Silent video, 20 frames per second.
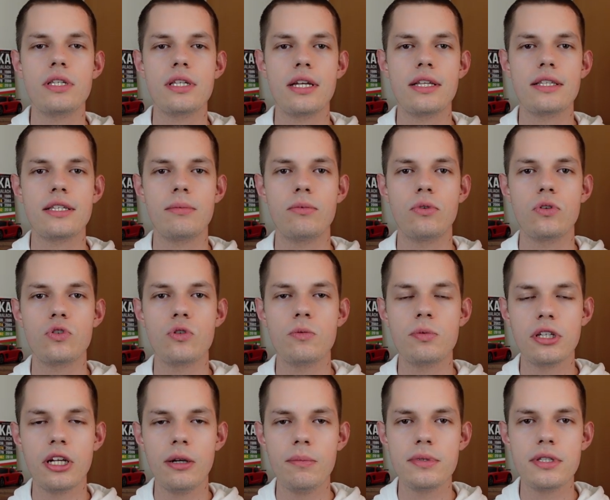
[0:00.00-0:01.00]
Zachęcam do
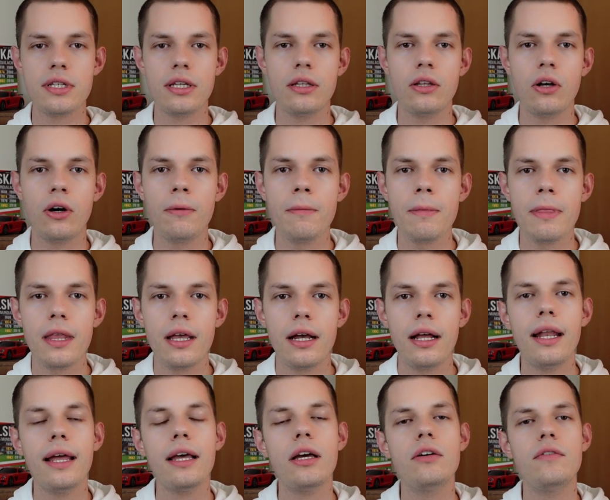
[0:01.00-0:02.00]
subskrypcji, do
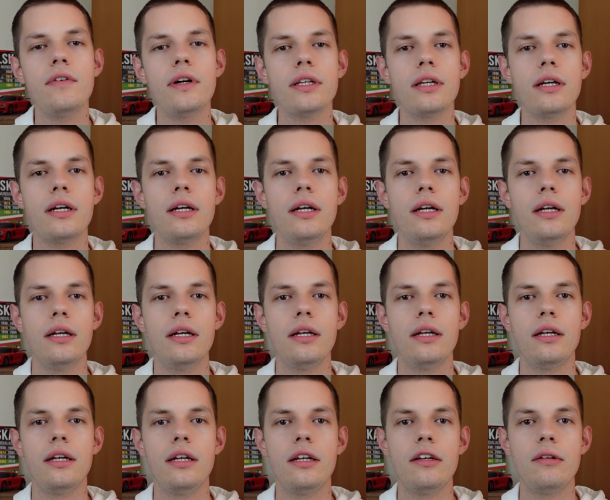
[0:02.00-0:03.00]
lajkowania
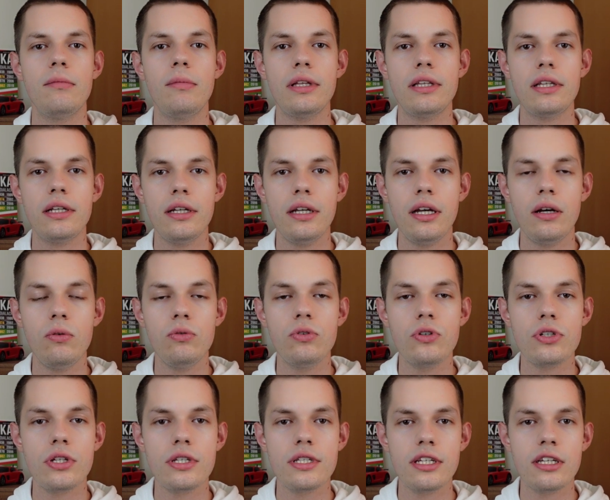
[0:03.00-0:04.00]
e, materiału, do
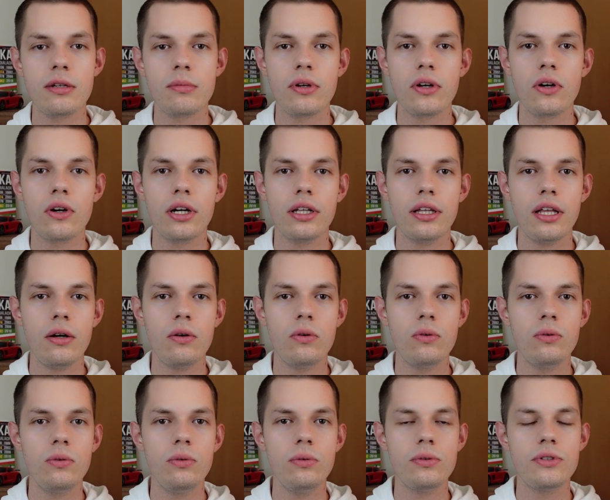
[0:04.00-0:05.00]
śledzenia mojego
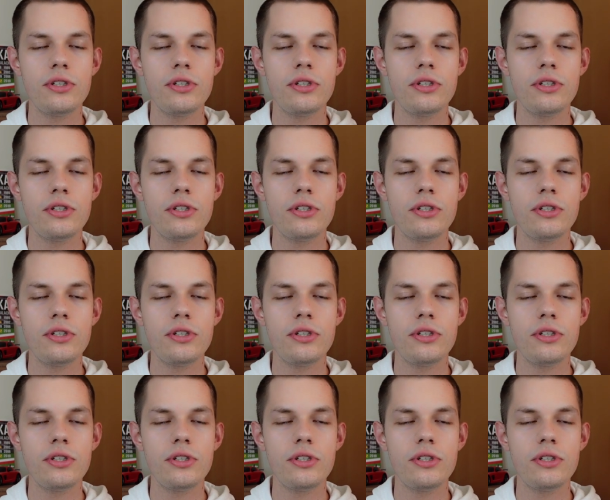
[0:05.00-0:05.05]
kanału.